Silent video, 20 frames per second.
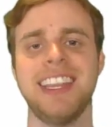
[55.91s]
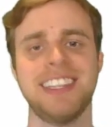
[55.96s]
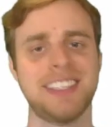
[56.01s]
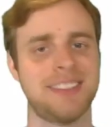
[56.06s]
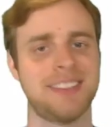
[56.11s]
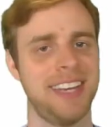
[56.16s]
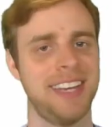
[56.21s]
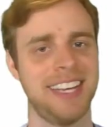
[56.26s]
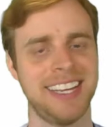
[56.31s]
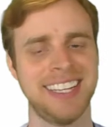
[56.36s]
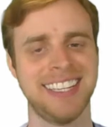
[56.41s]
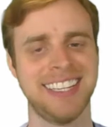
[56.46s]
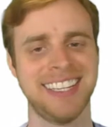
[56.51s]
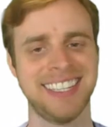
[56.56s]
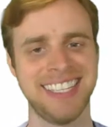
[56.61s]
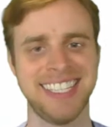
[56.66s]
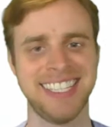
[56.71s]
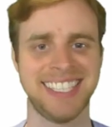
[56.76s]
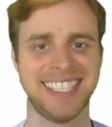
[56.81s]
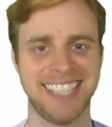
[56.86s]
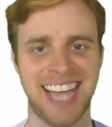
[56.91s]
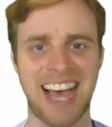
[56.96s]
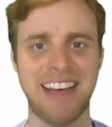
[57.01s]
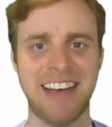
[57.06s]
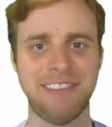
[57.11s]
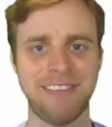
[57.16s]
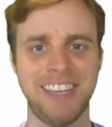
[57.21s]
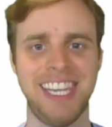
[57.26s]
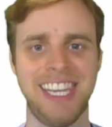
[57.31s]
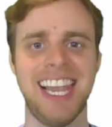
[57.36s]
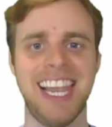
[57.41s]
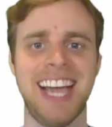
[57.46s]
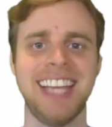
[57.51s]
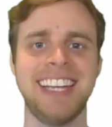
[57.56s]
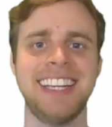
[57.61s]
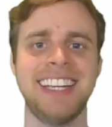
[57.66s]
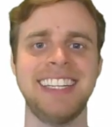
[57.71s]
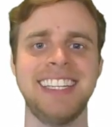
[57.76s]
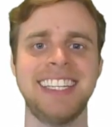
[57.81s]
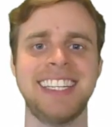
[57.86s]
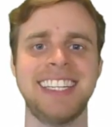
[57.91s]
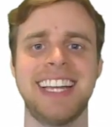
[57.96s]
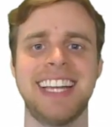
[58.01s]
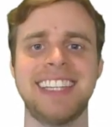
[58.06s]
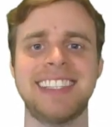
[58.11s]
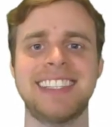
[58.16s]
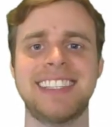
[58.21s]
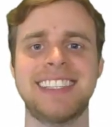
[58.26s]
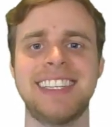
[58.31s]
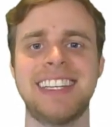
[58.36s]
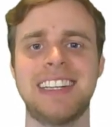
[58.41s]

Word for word: Deswegen, ich darf leider nicht ganz